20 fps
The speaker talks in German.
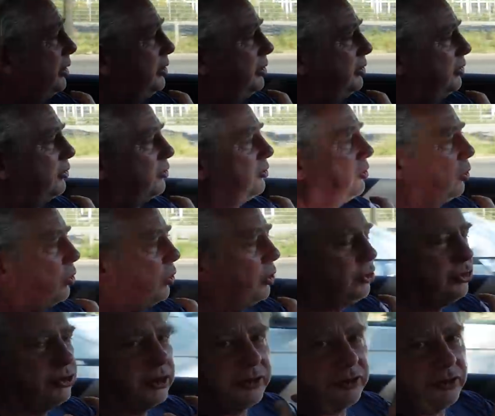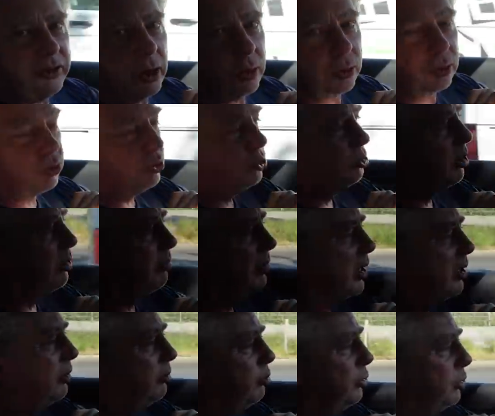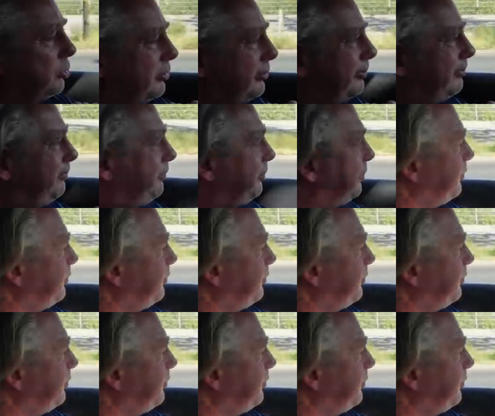dieses Geräusch, das die Autos nun mal machen müssen.